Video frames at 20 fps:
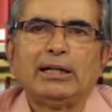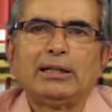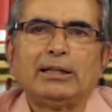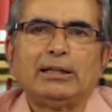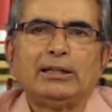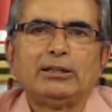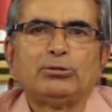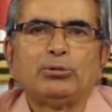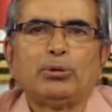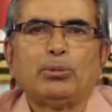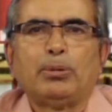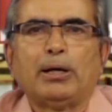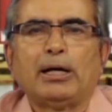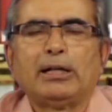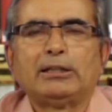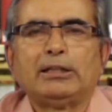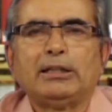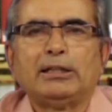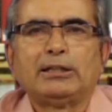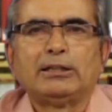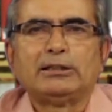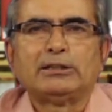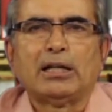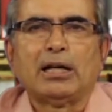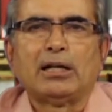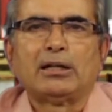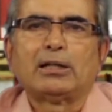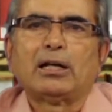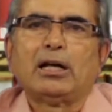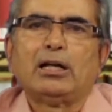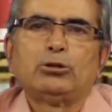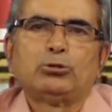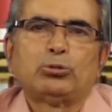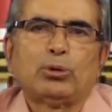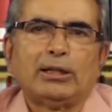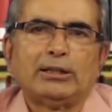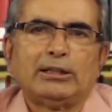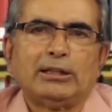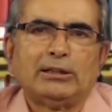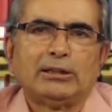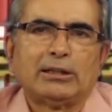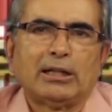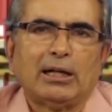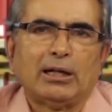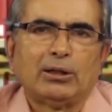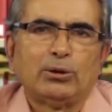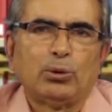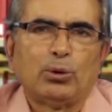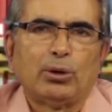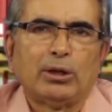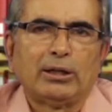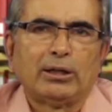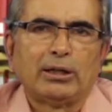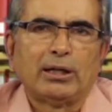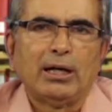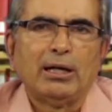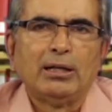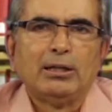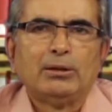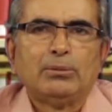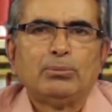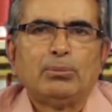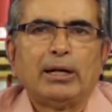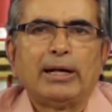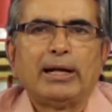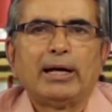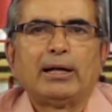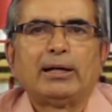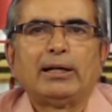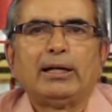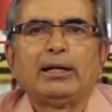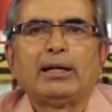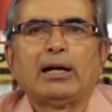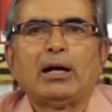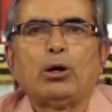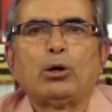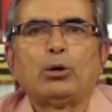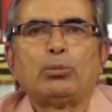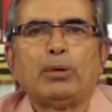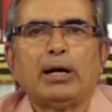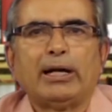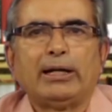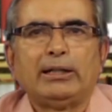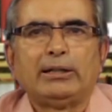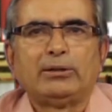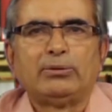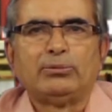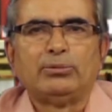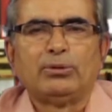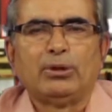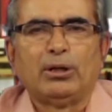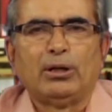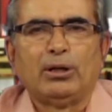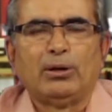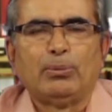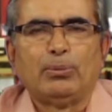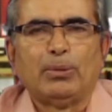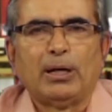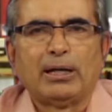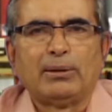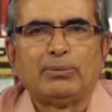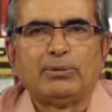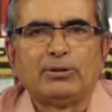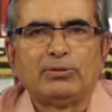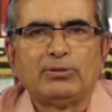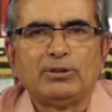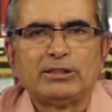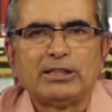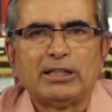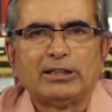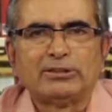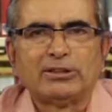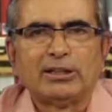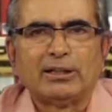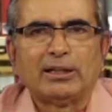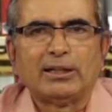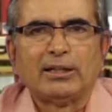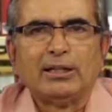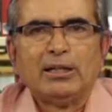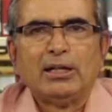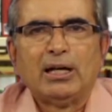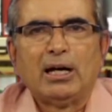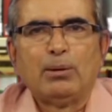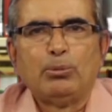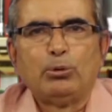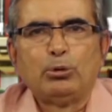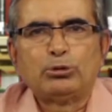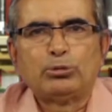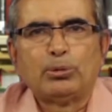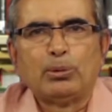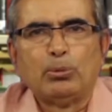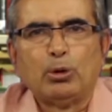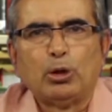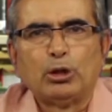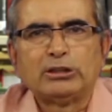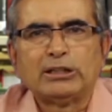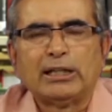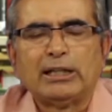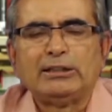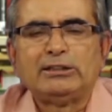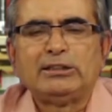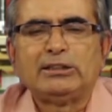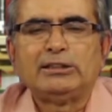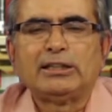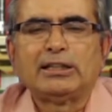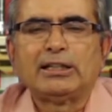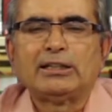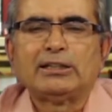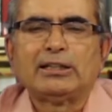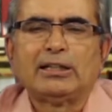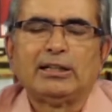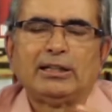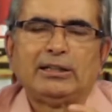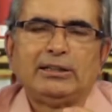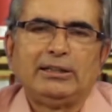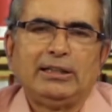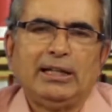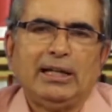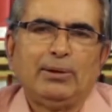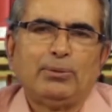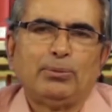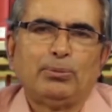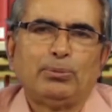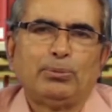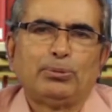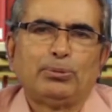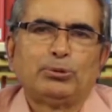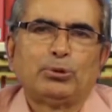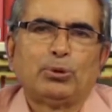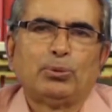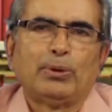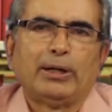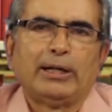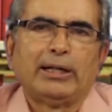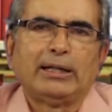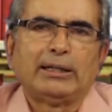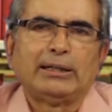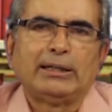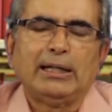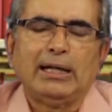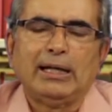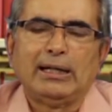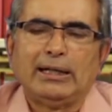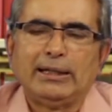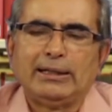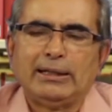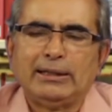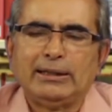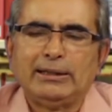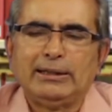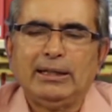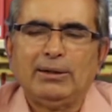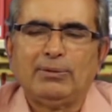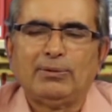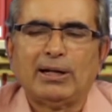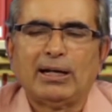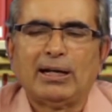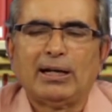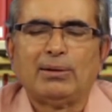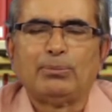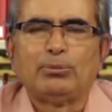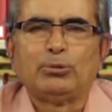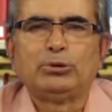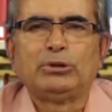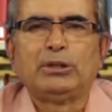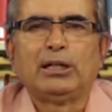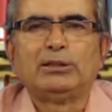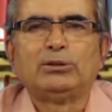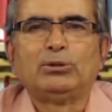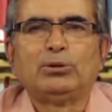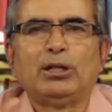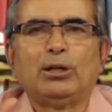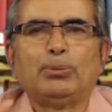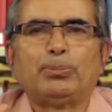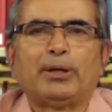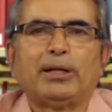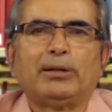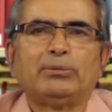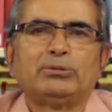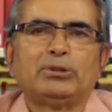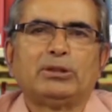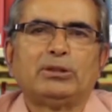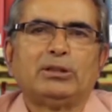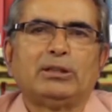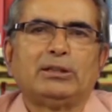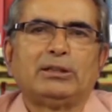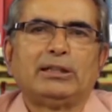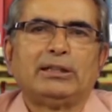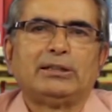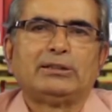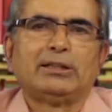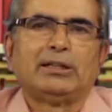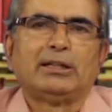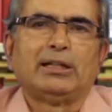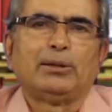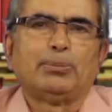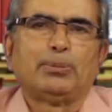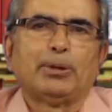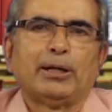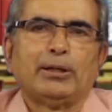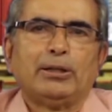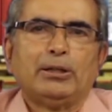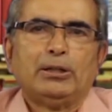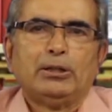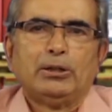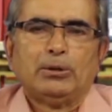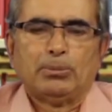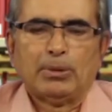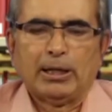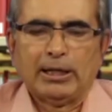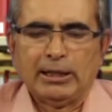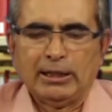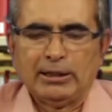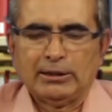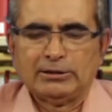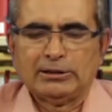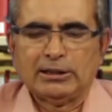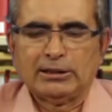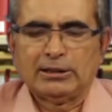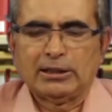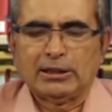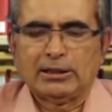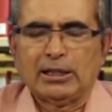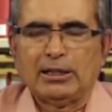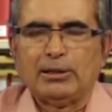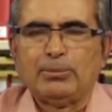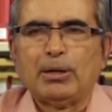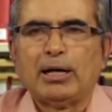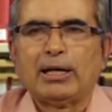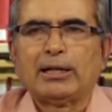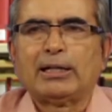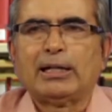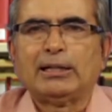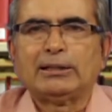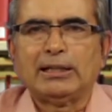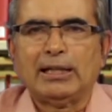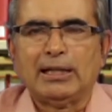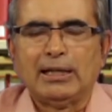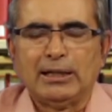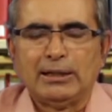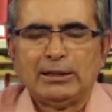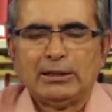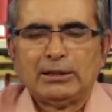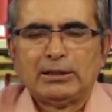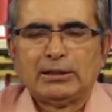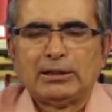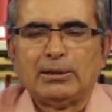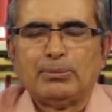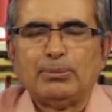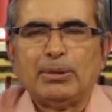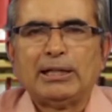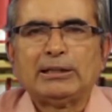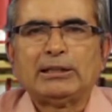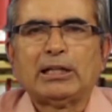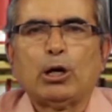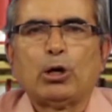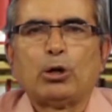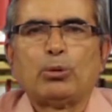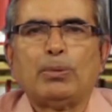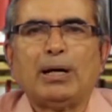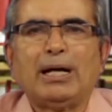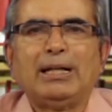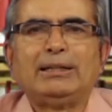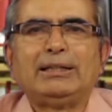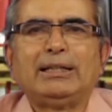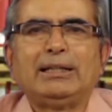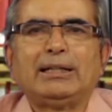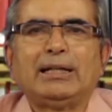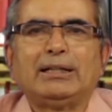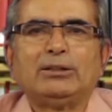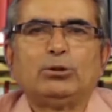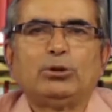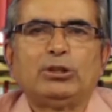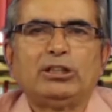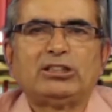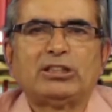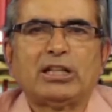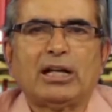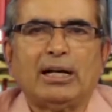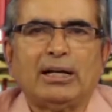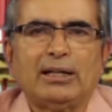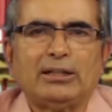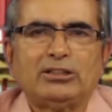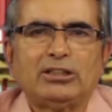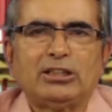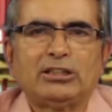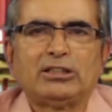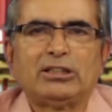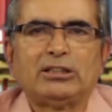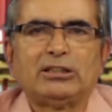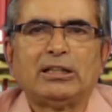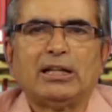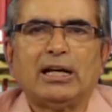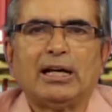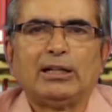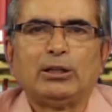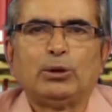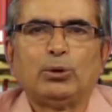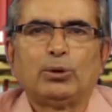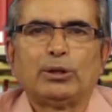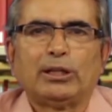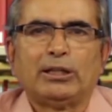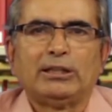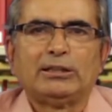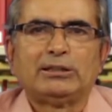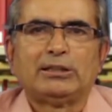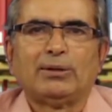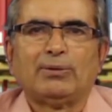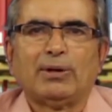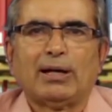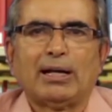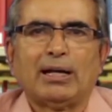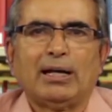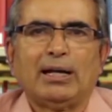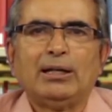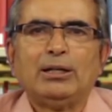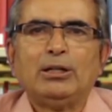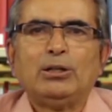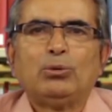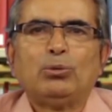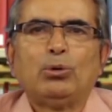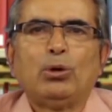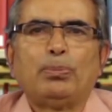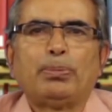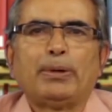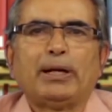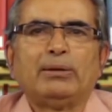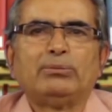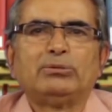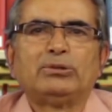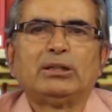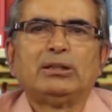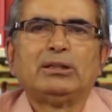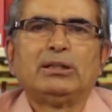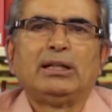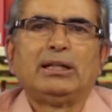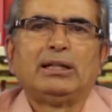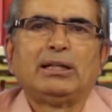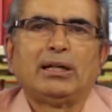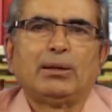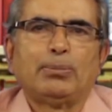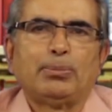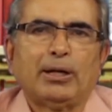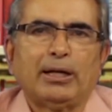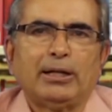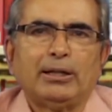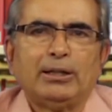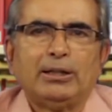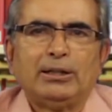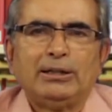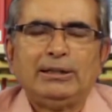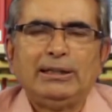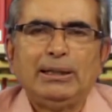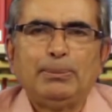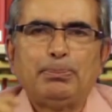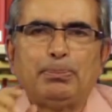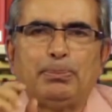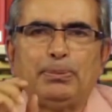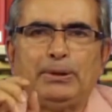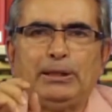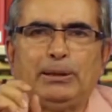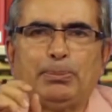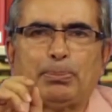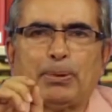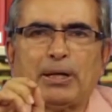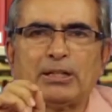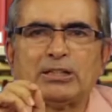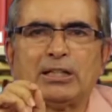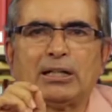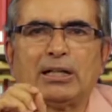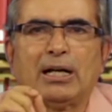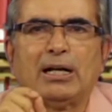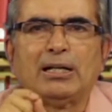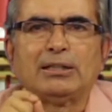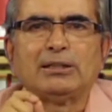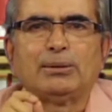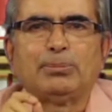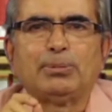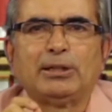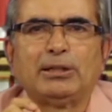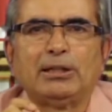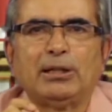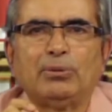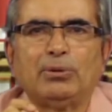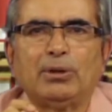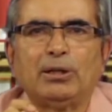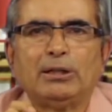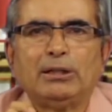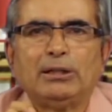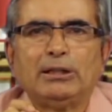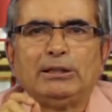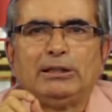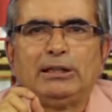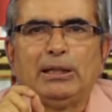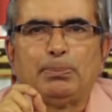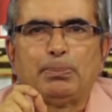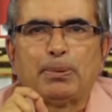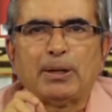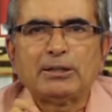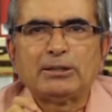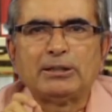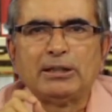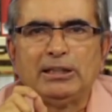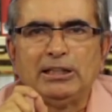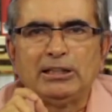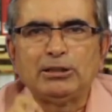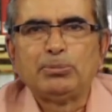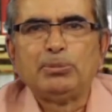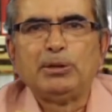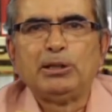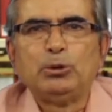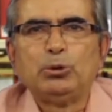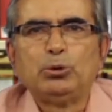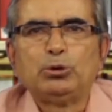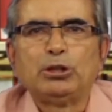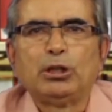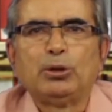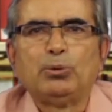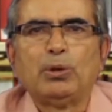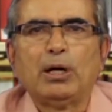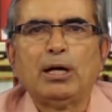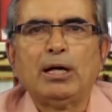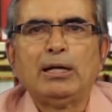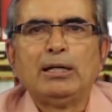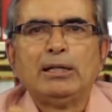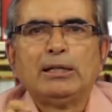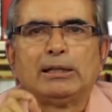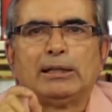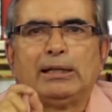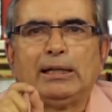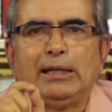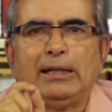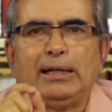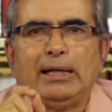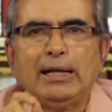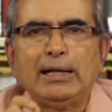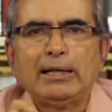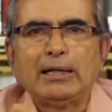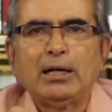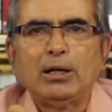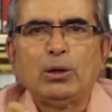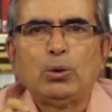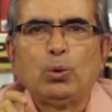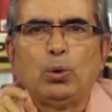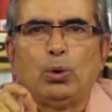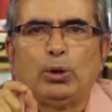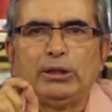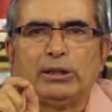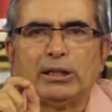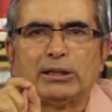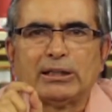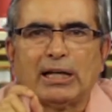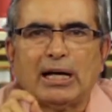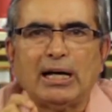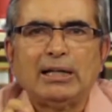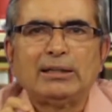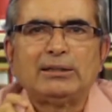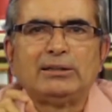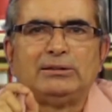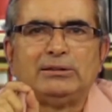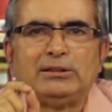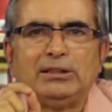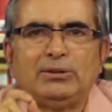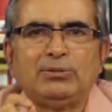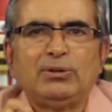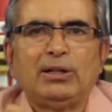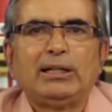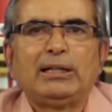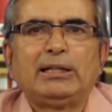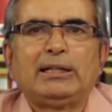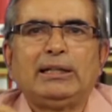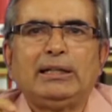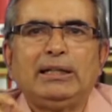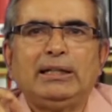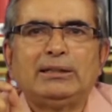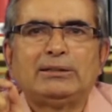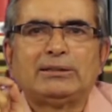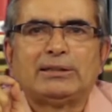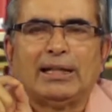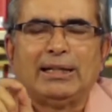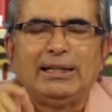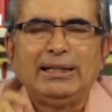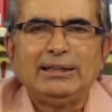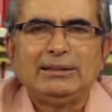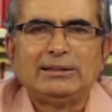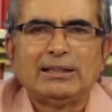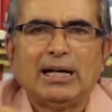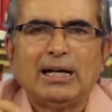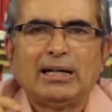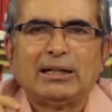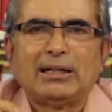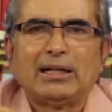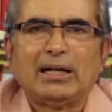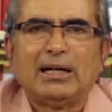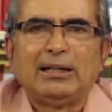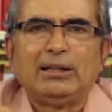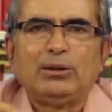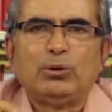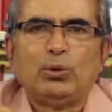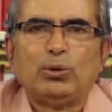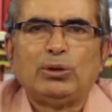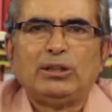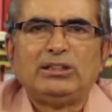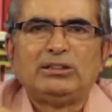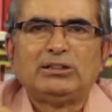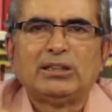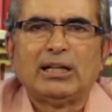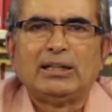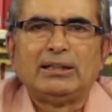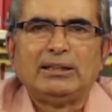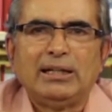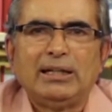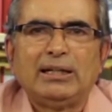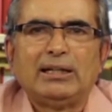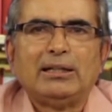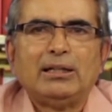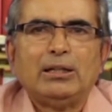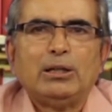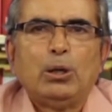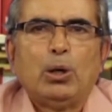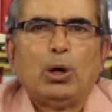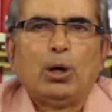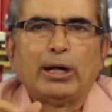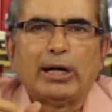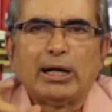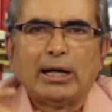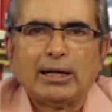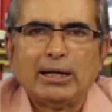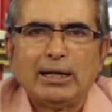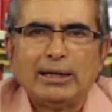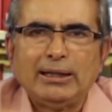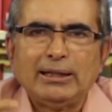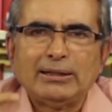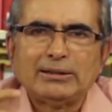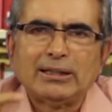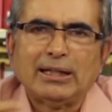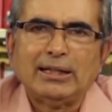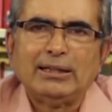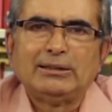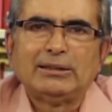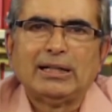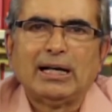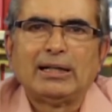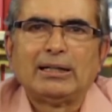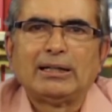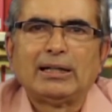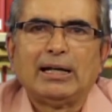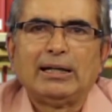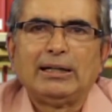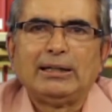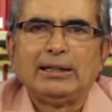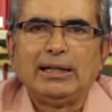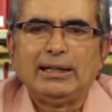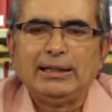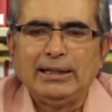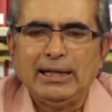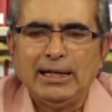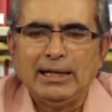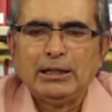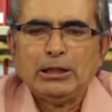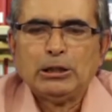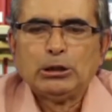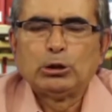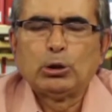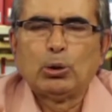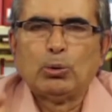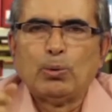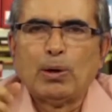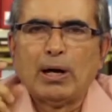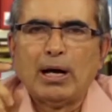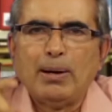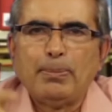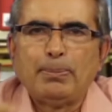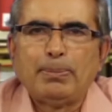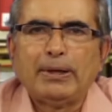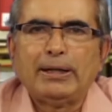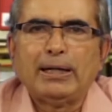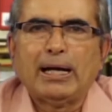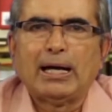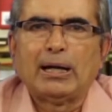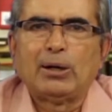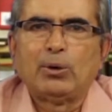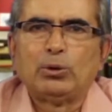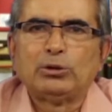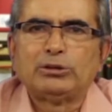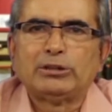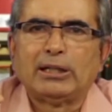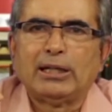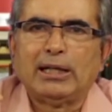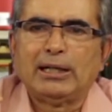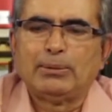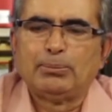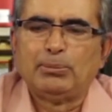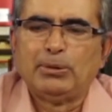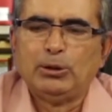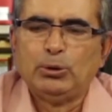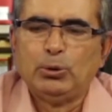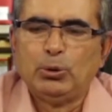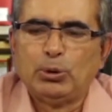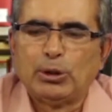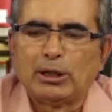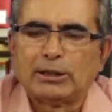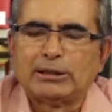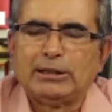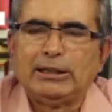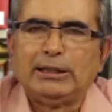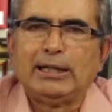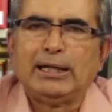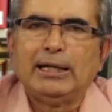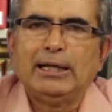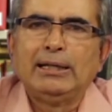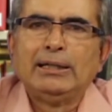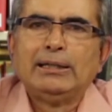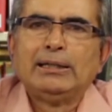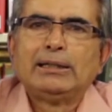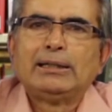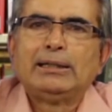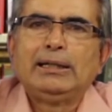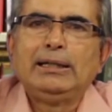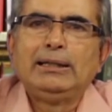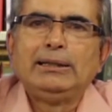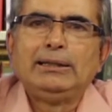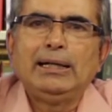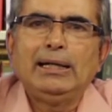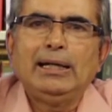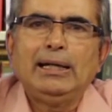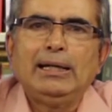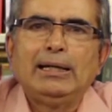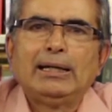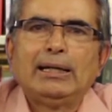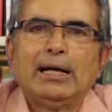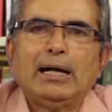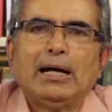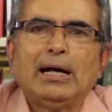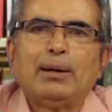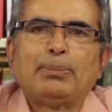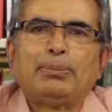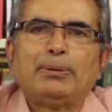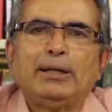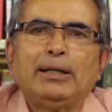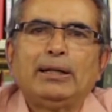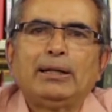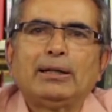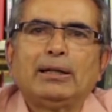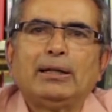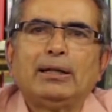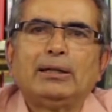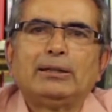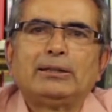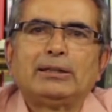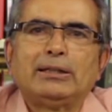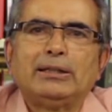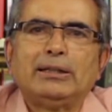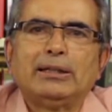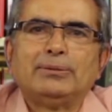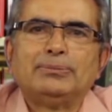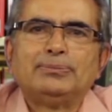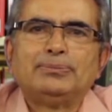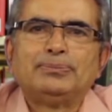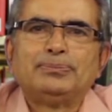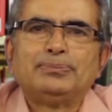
हैं कि इसमें भारतीय किसान का स्वाधीनता आंदोलन का बड़ा गहरा और बारीक मार्मिक विश्लेषण है अब उसमें बहुत सारी चीज़ें कहते हैं नहीं ये तो वर्णन किया लेकिन ये वाला मुद्दा जो है प्रेमचंद ने ठीक से नहीं पाए माने जैसे कई बार कहते हैं कि मेहता और मालती का जो रिश्ता है शिक्षित नारियों के रिश्ते वाला है वो प्रेमचंद नहीं कह पाए ये ये प्रश्न कहाँ से पैदा हुआ ये प्रश्न इस बिंदु से हुआ कि लेखक को यथार्थ जीवन की सही जानकारी होनी चाहिए और अगर ये सही जानकारी नहीं है तो वहाँ पर आलोचना ये बिंदु रखती है कि ये आपने गलत किया